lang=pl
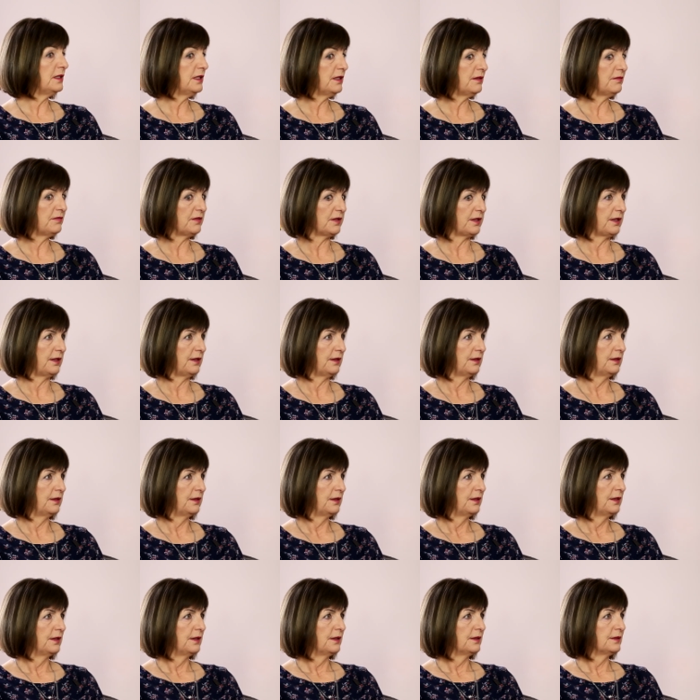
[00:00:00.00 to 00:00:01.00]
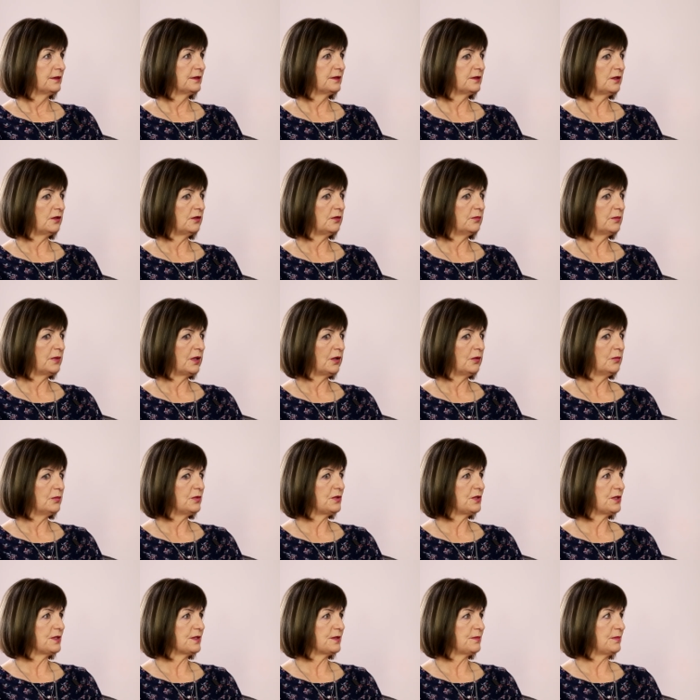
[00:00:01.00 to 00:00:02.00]
nie wie, co
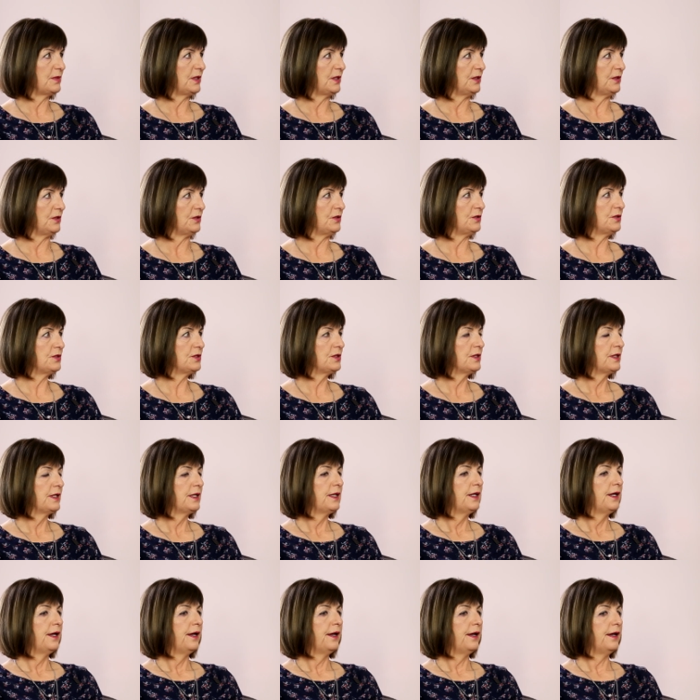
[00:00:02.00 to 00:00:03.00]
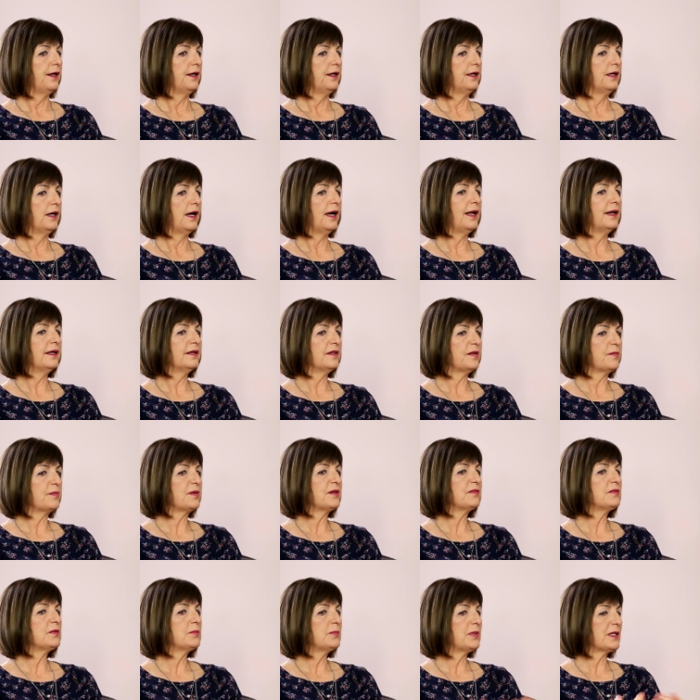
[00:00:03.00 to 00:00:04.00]
miałoby się zmienić, E, ale
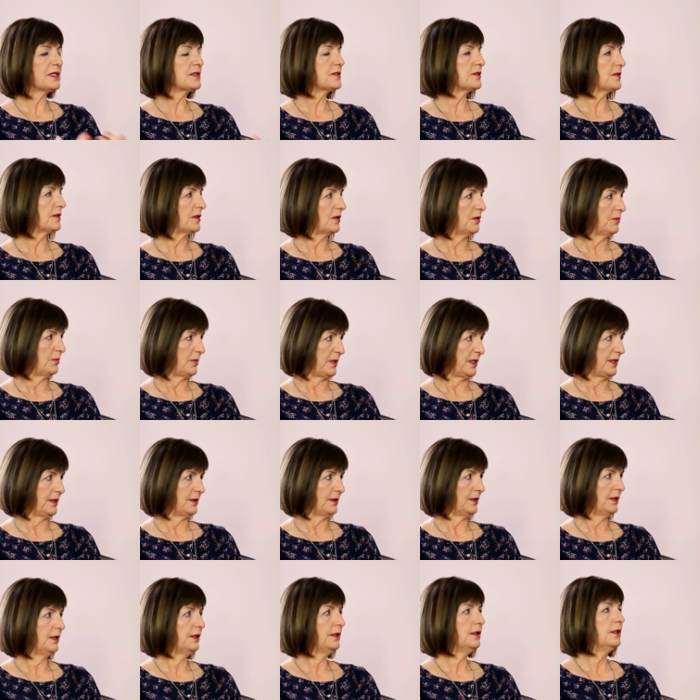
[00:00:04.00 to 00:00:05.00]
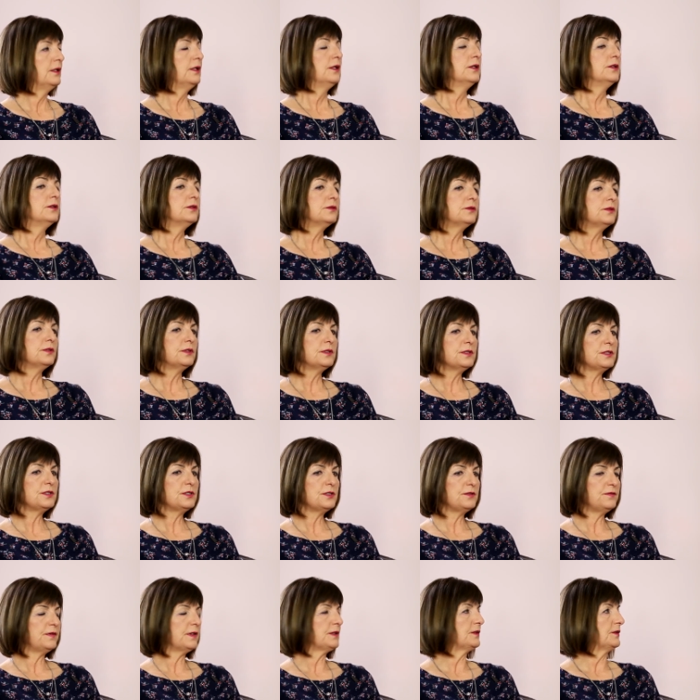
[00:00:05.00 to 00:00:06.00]
naprawdę bardzo tego pragnie, no to
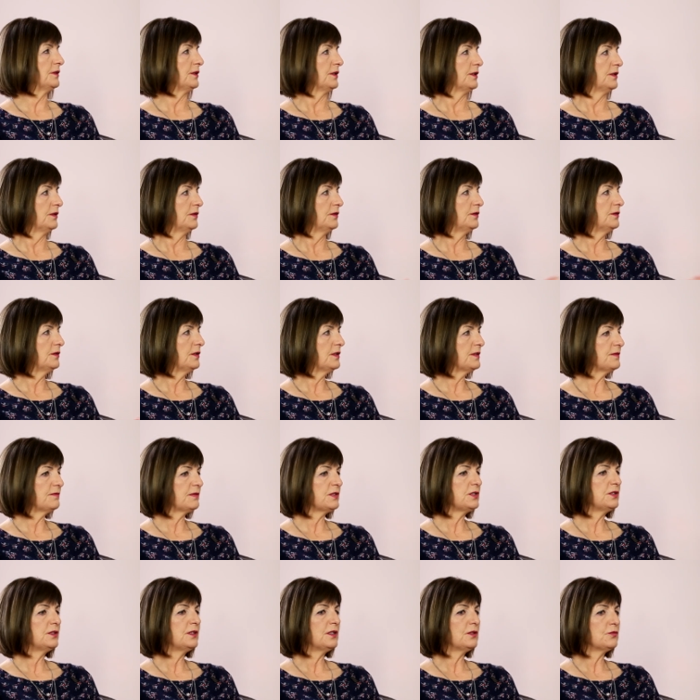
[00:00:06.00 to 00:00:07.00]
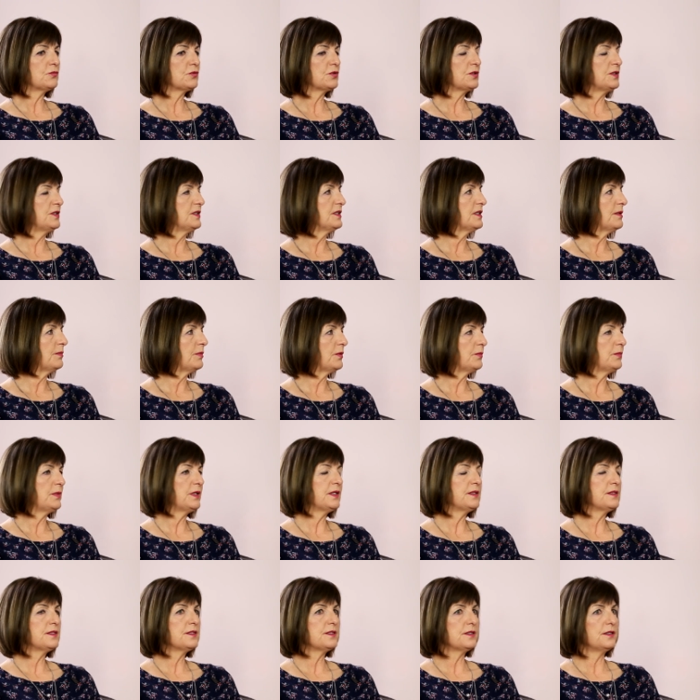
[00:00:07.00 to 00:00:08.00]
jest świetnie. No i to jest właśnie ta różnica
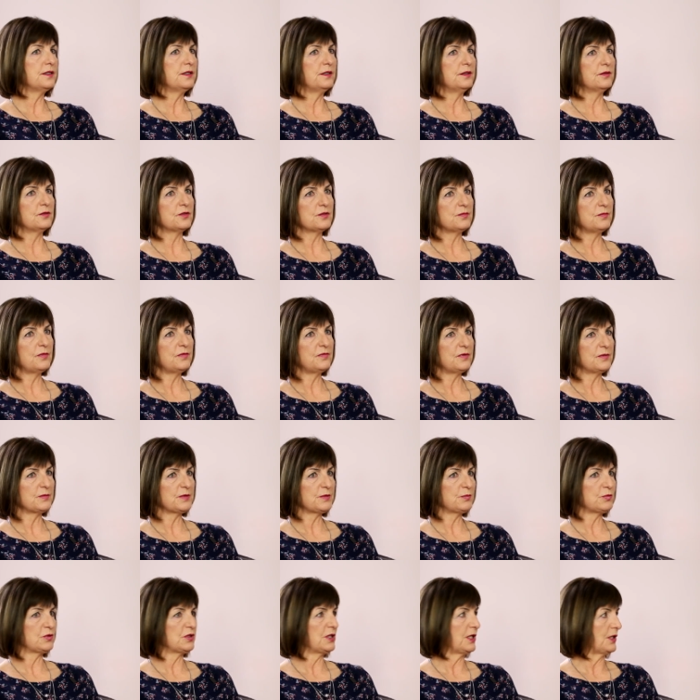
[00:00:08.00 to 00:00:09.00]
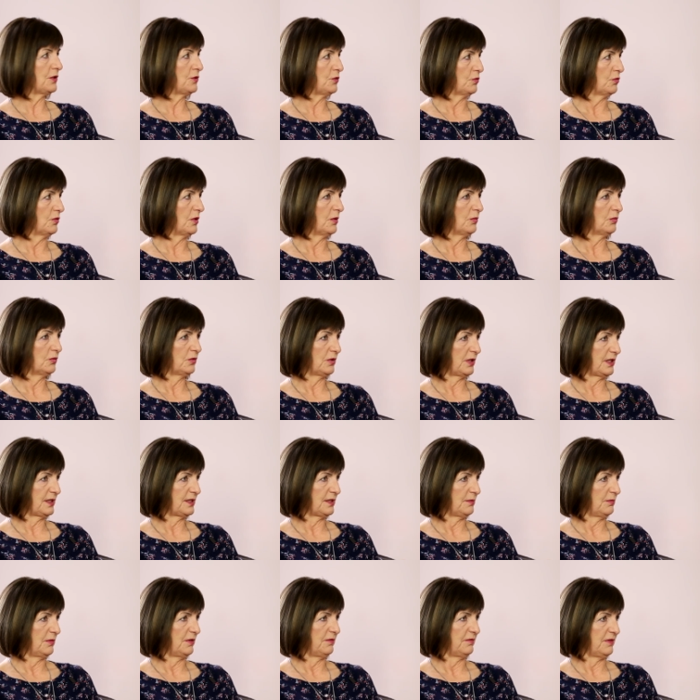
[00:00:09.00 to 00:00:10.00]
pomiędzy rozmową z przyjaciółką, która
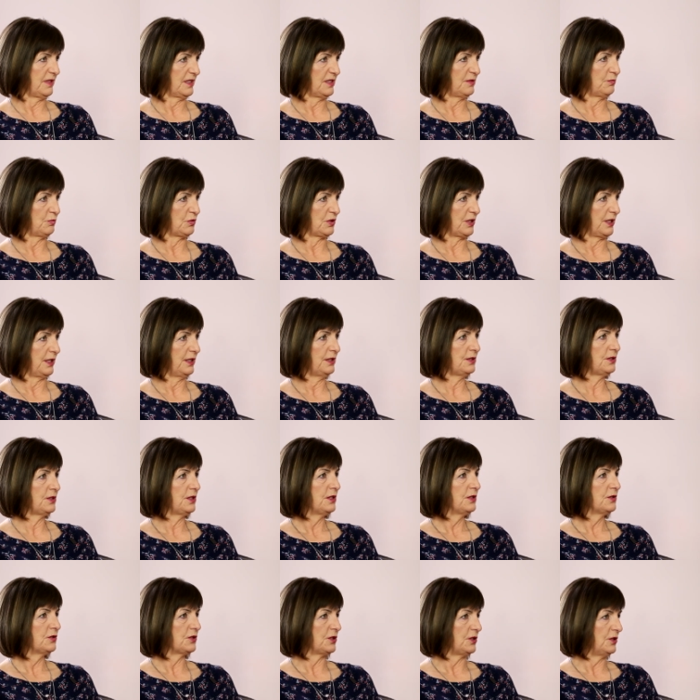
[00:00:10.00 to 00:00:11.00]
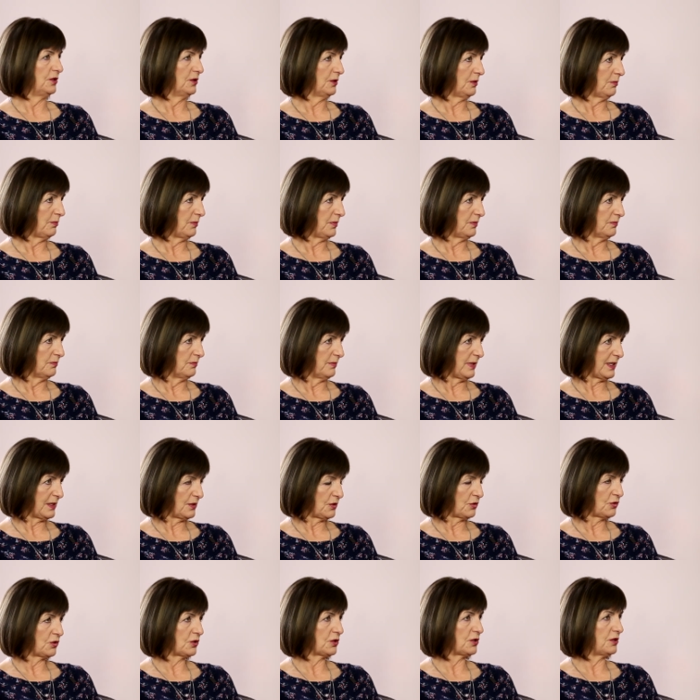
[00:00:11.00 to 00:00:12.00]
chce mnie wesprzeć, czy inną
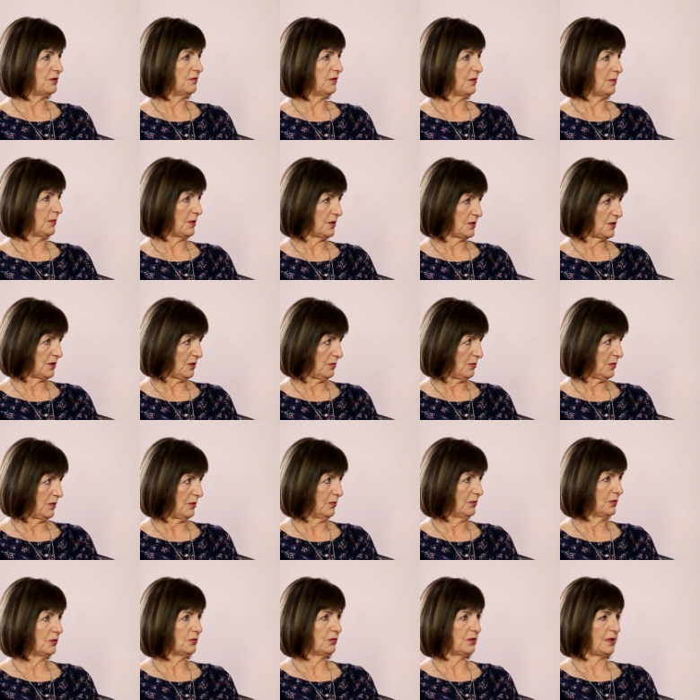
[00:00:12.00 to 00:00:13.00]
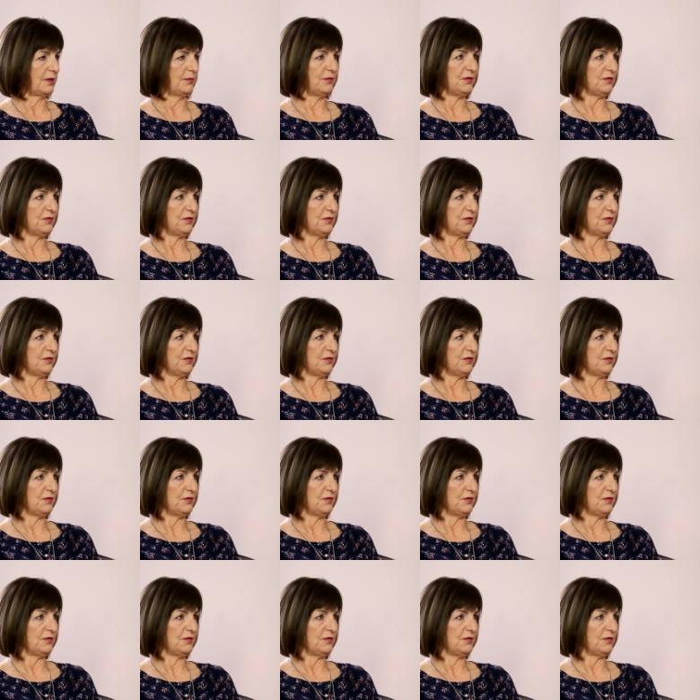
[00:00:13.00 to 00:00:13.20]
bardzo życzliwą osobą, która